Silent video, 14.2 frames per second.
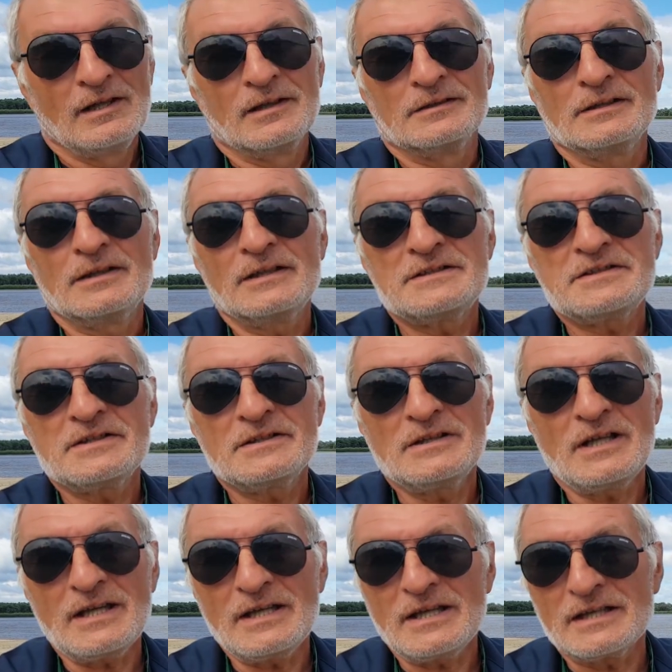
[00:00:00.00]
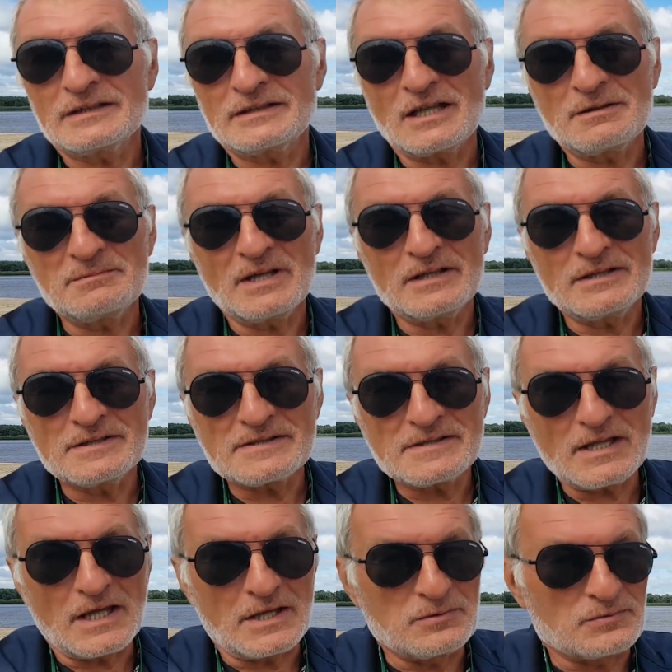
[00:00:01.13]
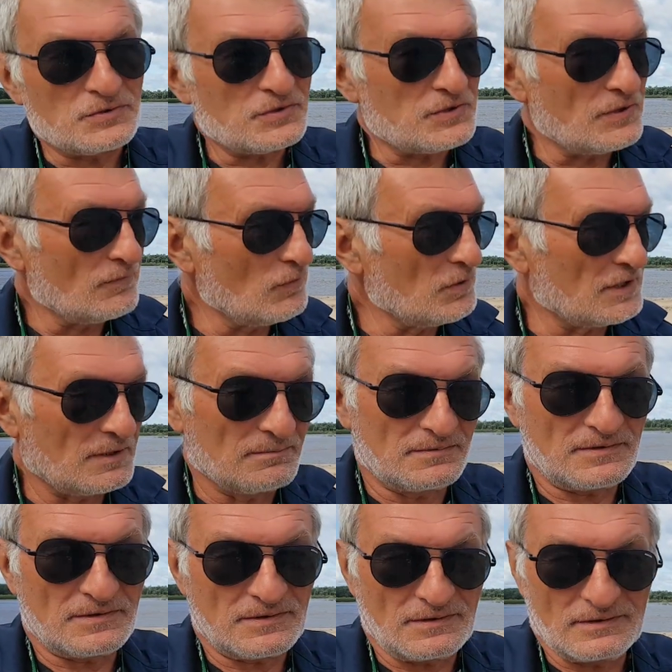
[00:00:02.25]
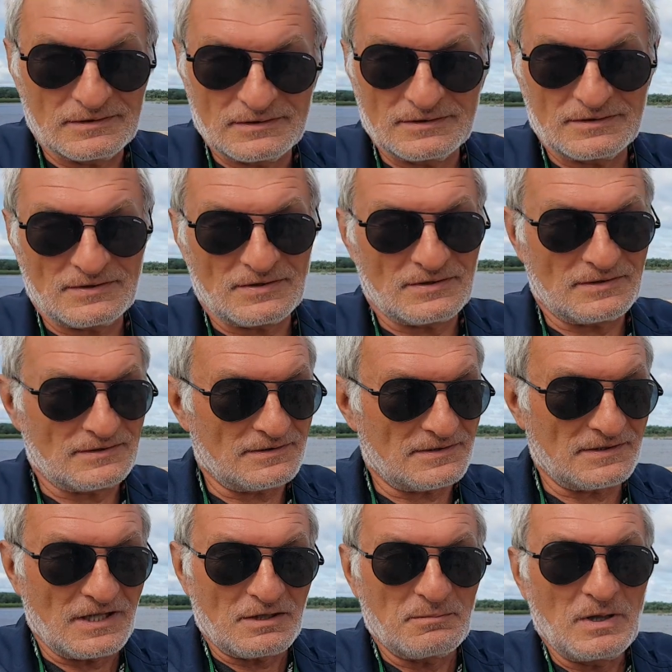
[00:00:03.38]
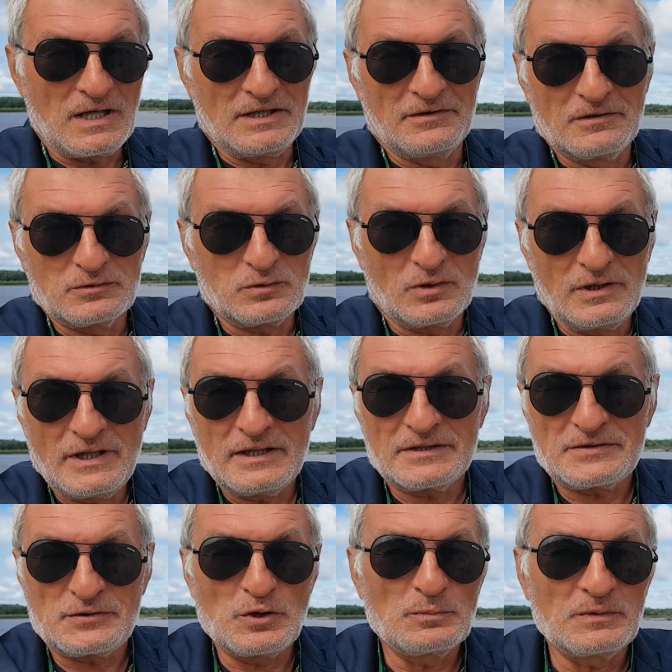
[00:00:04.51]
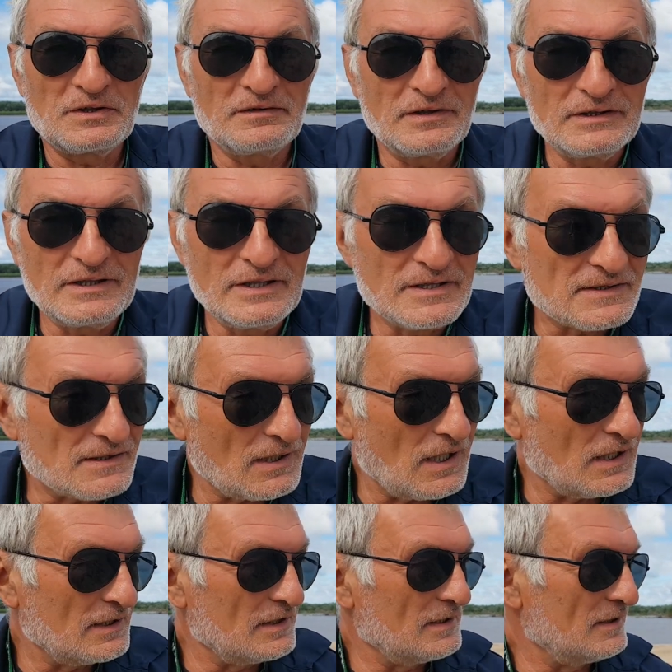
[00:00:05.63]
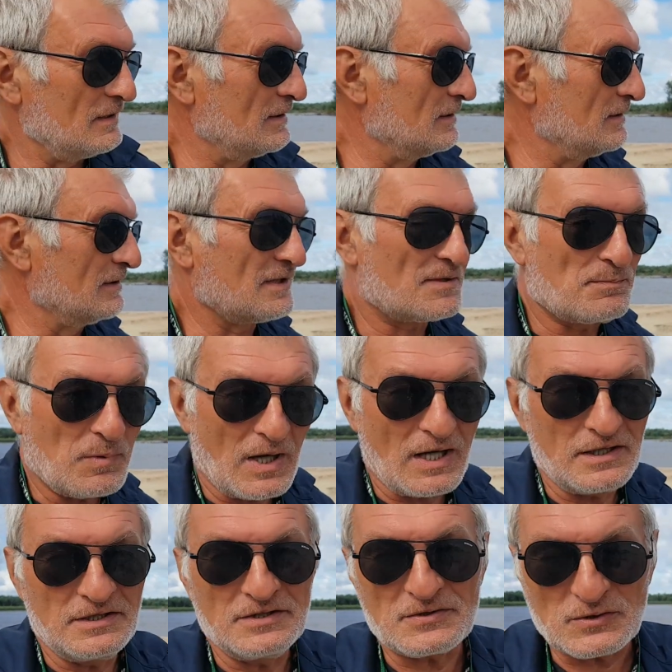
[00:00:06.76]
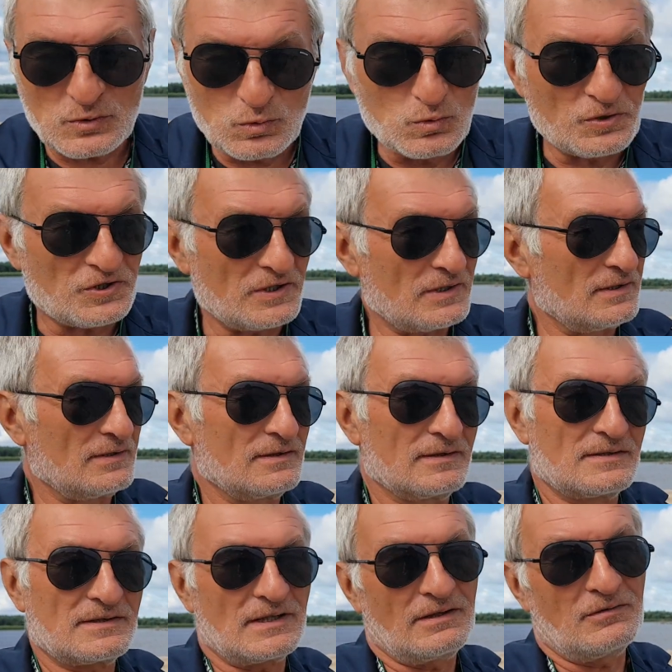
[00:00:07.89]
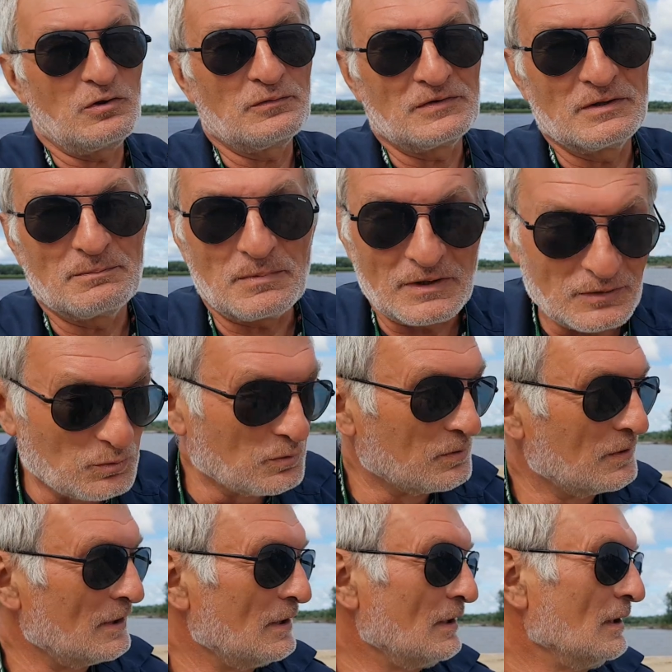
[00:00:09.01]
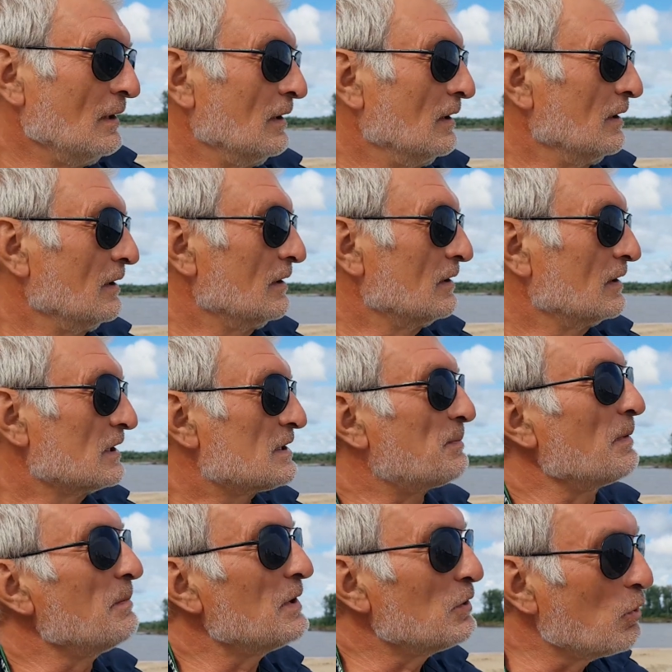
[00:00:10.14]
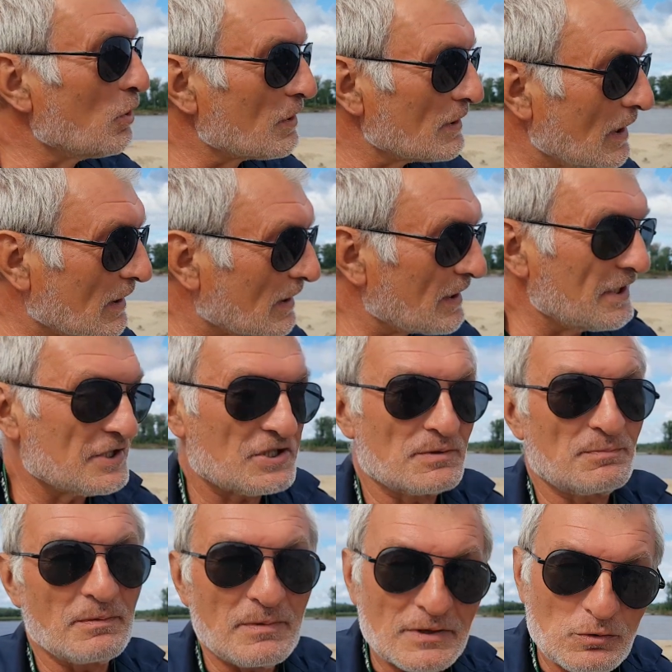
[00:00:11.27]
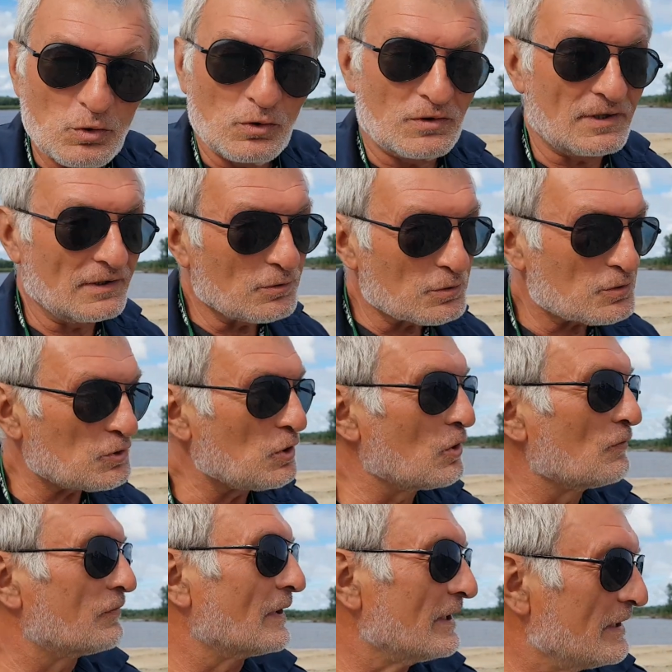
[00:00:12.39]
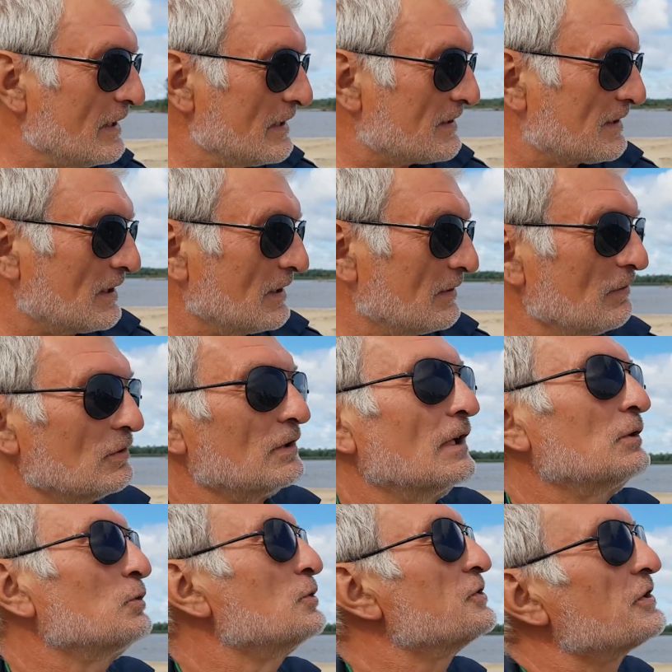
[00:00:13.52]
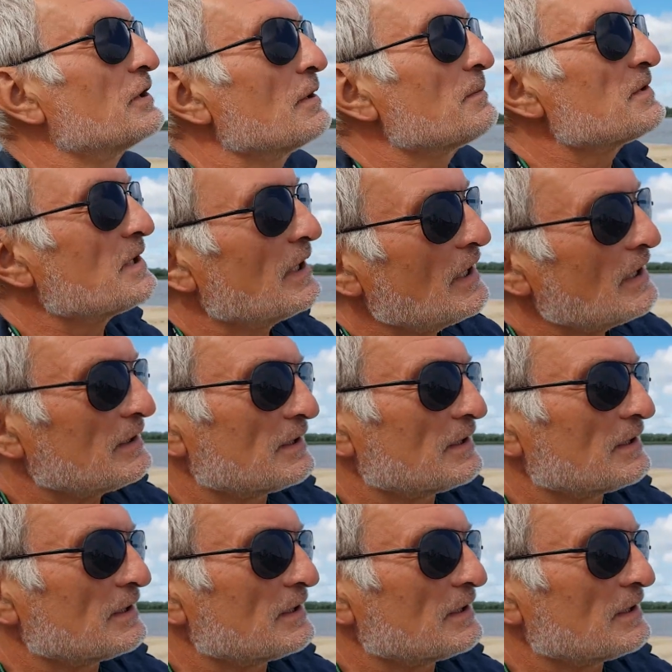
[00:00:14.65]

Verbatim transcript: Начиная там, я не знаю, с чего там, с, с, с нормального туалета, с теплой воды из крана, с бани, с душа, с ковров на полу, э, с помидор на крыше, помидор, огурцов, редиски, вон лоточки там стоят